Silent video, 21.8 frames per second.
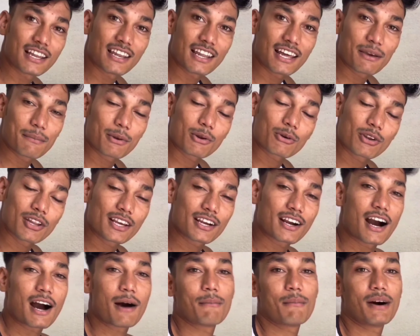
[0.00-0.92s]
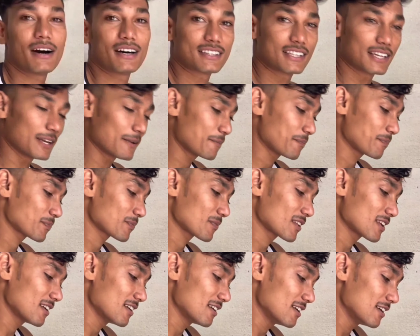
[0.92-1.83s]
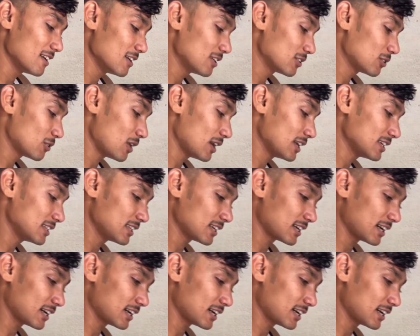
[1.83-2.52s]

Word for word: जलना है बिल्कुल एक आम बात है तो आइए